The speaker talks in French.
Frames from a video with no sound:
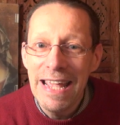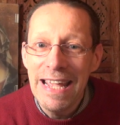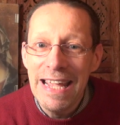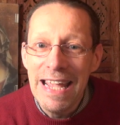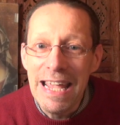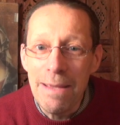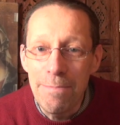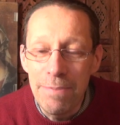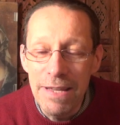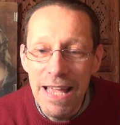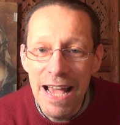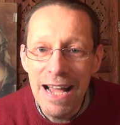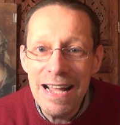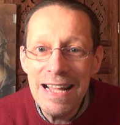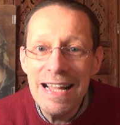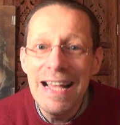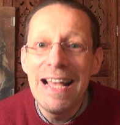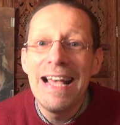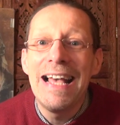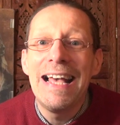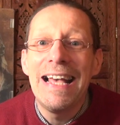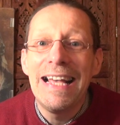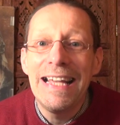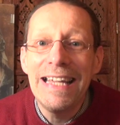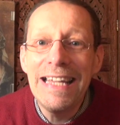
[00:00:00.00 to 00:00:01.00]
eh bien,
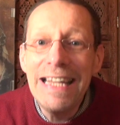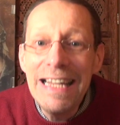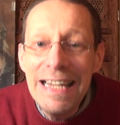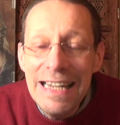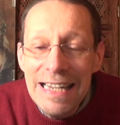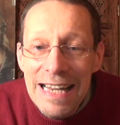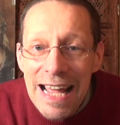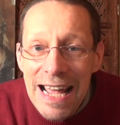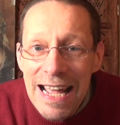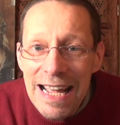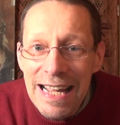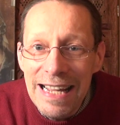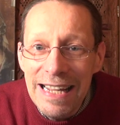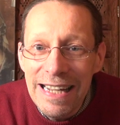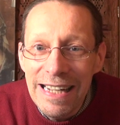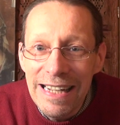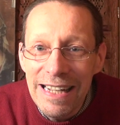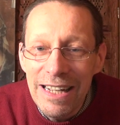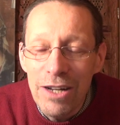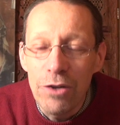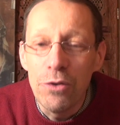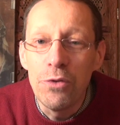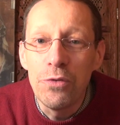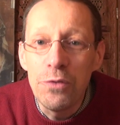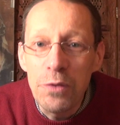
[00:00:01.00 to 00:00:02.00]
il est
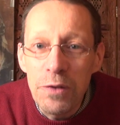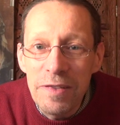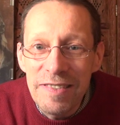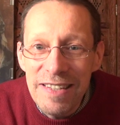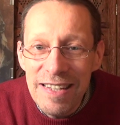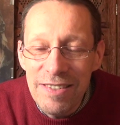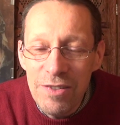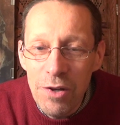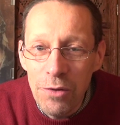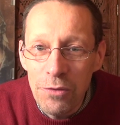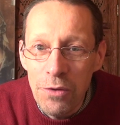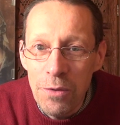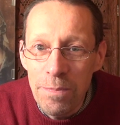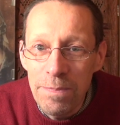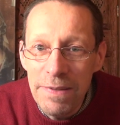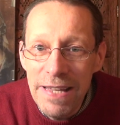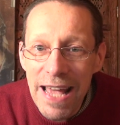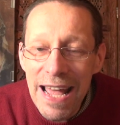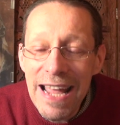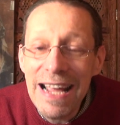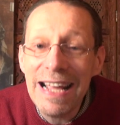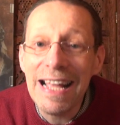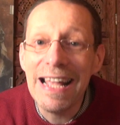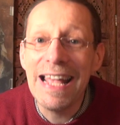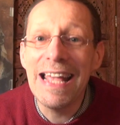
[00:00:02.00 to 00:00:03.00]
le successeur de
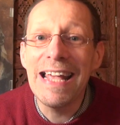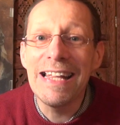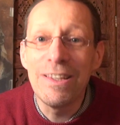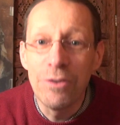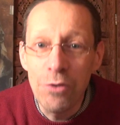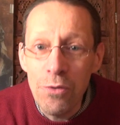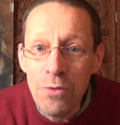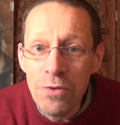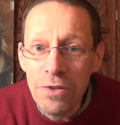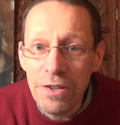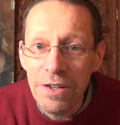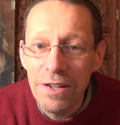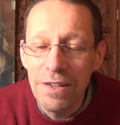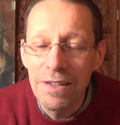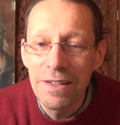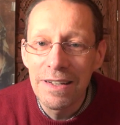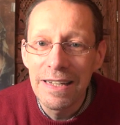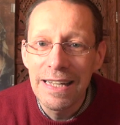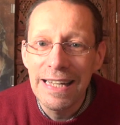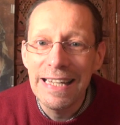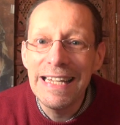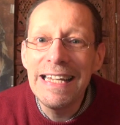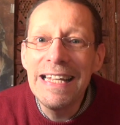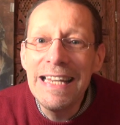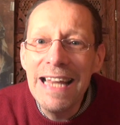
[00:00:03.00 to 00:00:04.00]
Pierre et donc
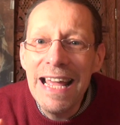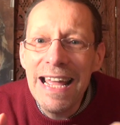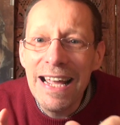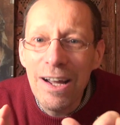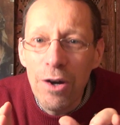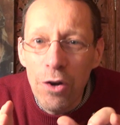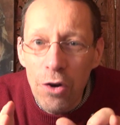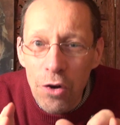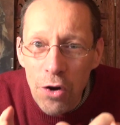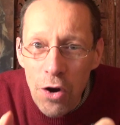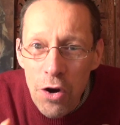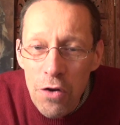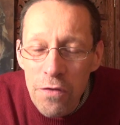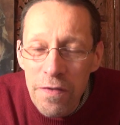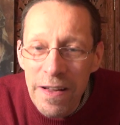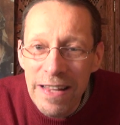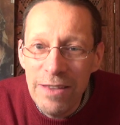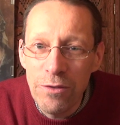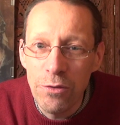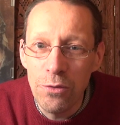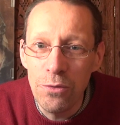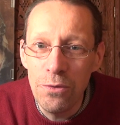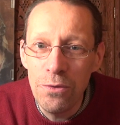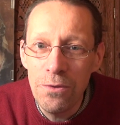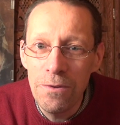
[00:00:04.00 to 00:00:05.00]
il est
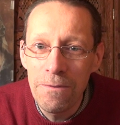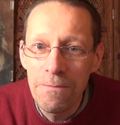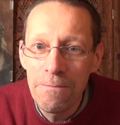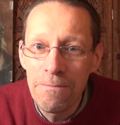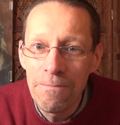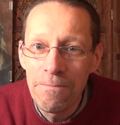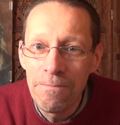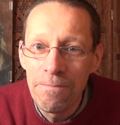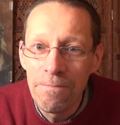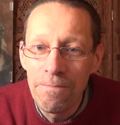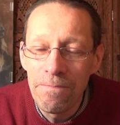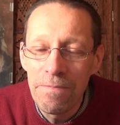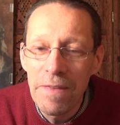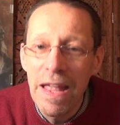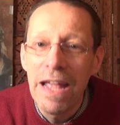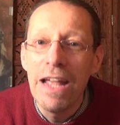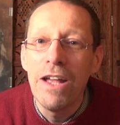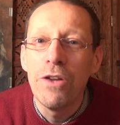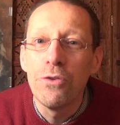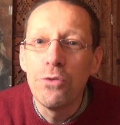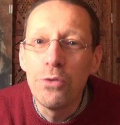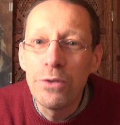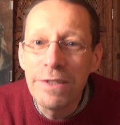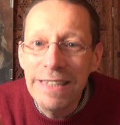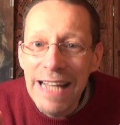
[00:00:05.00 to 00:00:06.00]
revêtu
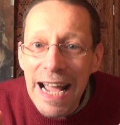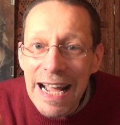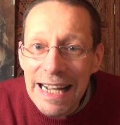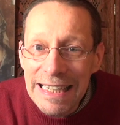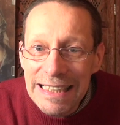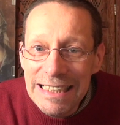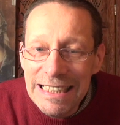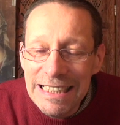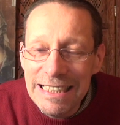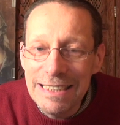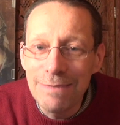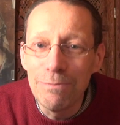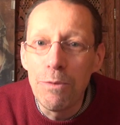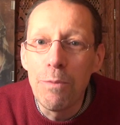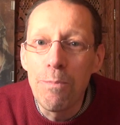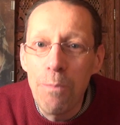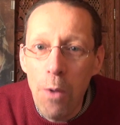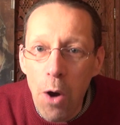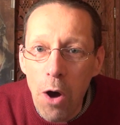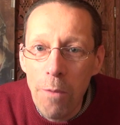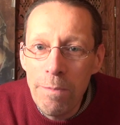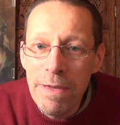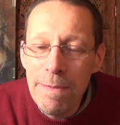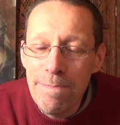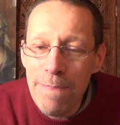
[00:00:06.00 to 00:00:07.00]
du charisme
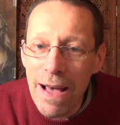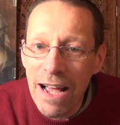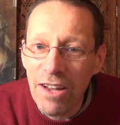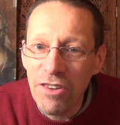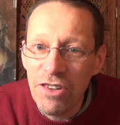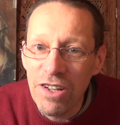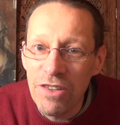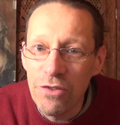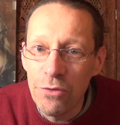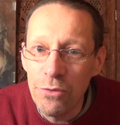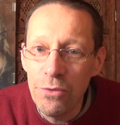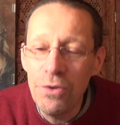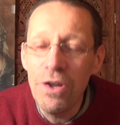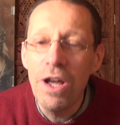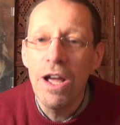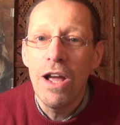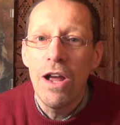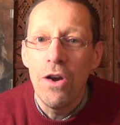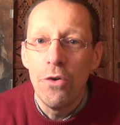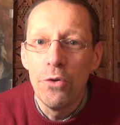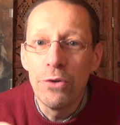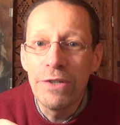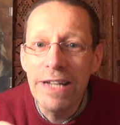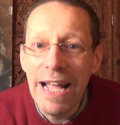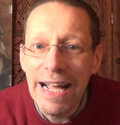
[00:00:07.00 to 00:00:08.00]
promis par Jésus,
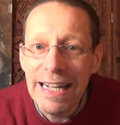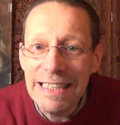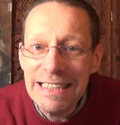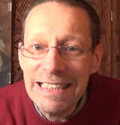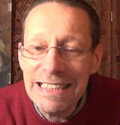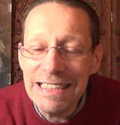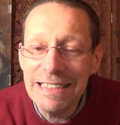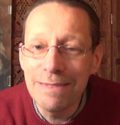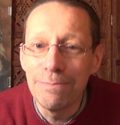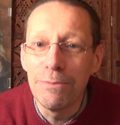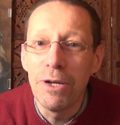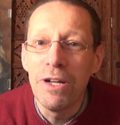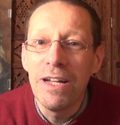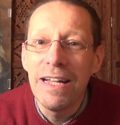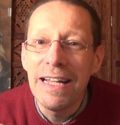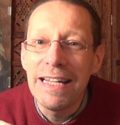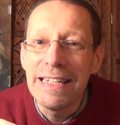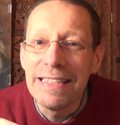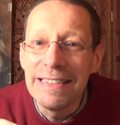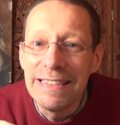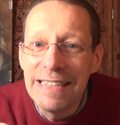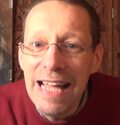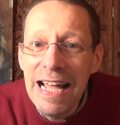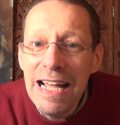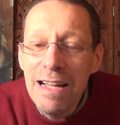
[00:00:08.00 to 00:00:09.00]
le charisme
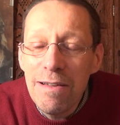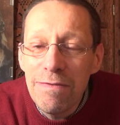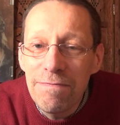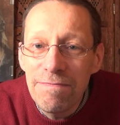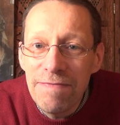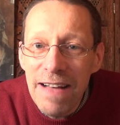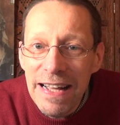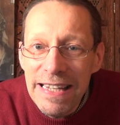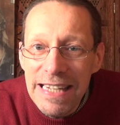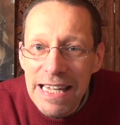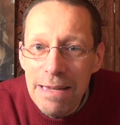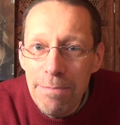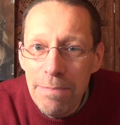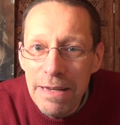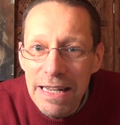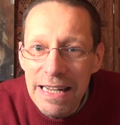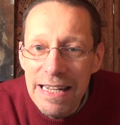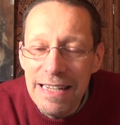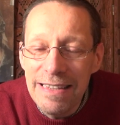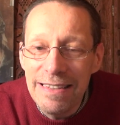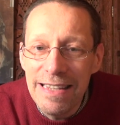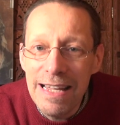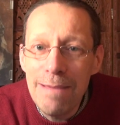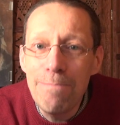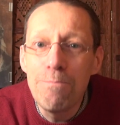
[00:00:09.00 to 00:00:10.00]

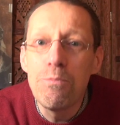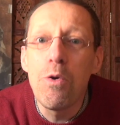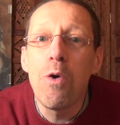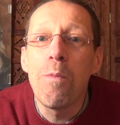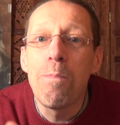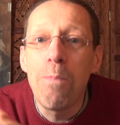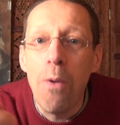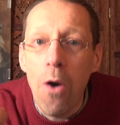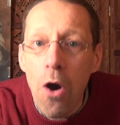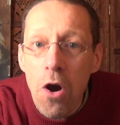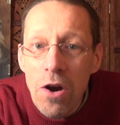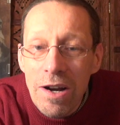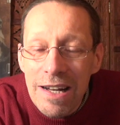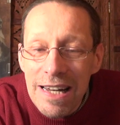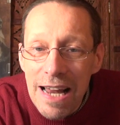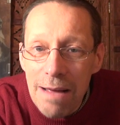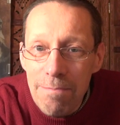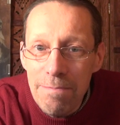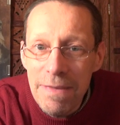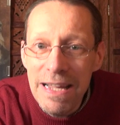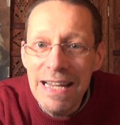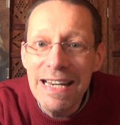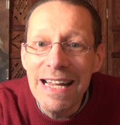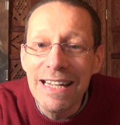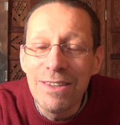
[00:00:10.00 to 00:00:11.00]
d'infaillibilité pour
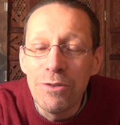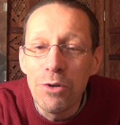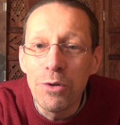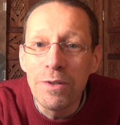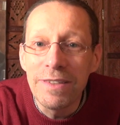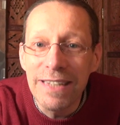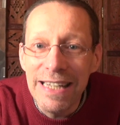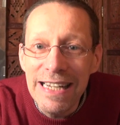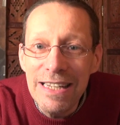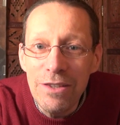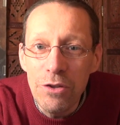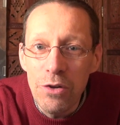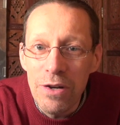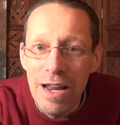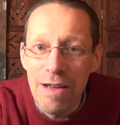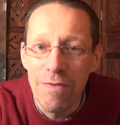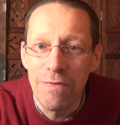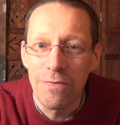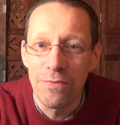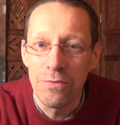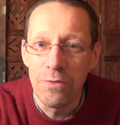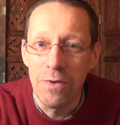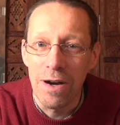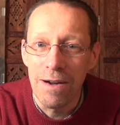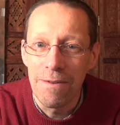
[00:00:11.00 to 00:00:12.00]
proclamer la doctrine de la
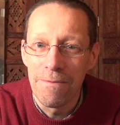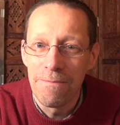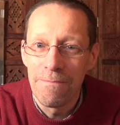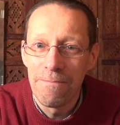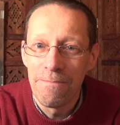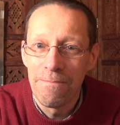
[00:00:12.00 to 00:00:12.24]
foi.